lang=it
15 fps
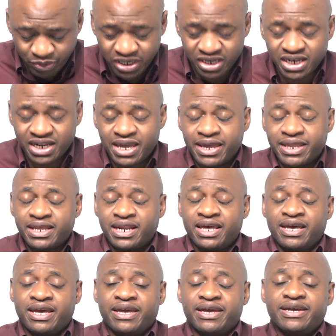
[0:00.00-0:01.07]
delle,
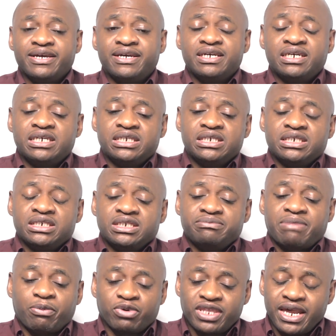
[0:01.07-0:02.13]
delle... per
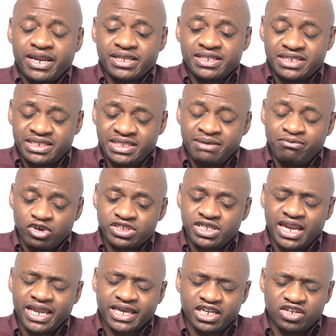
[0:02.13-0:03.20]
poter
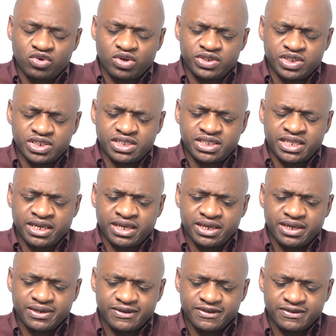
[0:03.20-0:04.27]
dimostrare che Dio esiste,
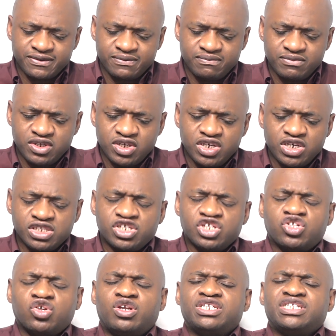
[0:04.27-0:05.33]
ci
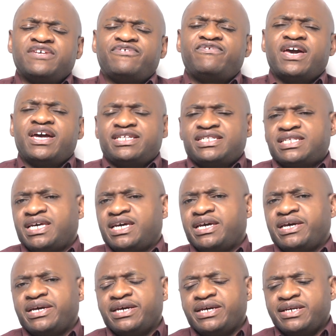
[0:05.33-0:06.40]
sono
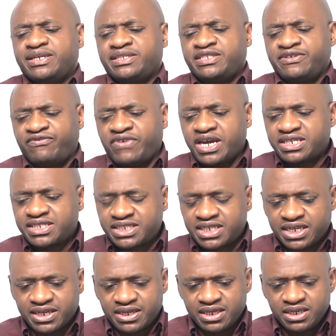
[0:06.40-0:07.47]
diverse,
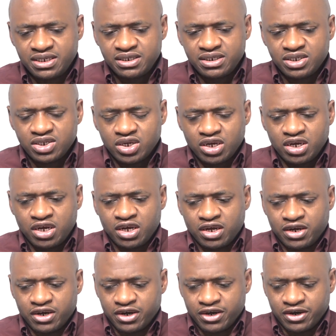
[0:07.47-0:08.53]
diverse,
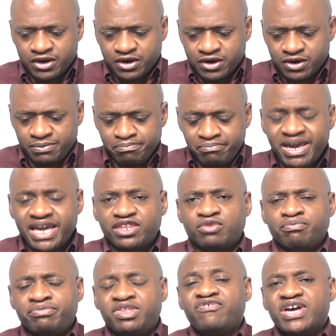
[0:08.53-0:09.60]
uh, met
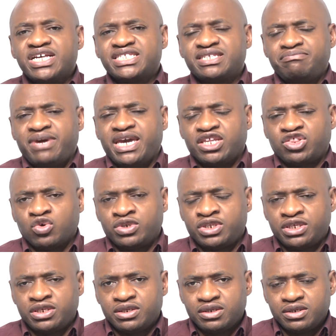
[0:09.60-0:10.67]
diversi metodi.
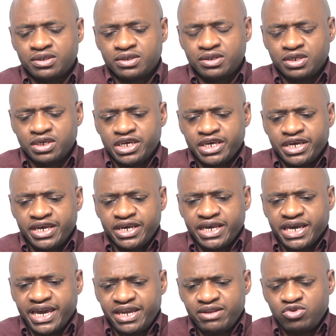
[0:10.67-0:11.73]

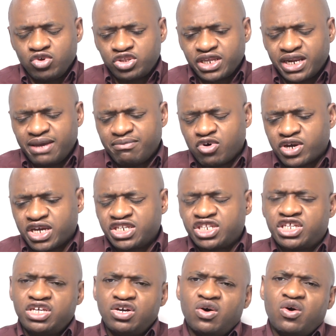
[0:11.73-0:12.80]
E noteremo che
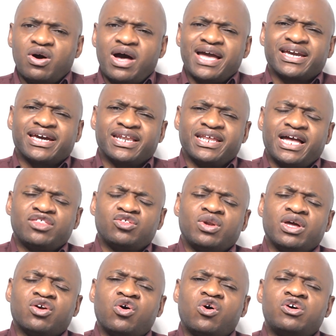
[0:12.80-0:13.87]
Dio ha creato le
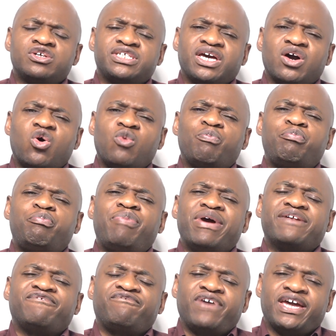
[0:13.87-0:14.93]
cose
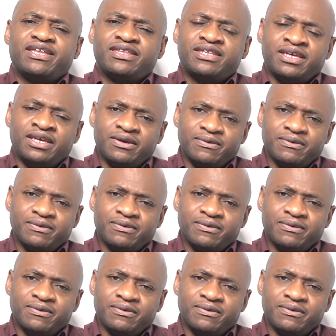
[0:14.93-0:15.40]
perfette.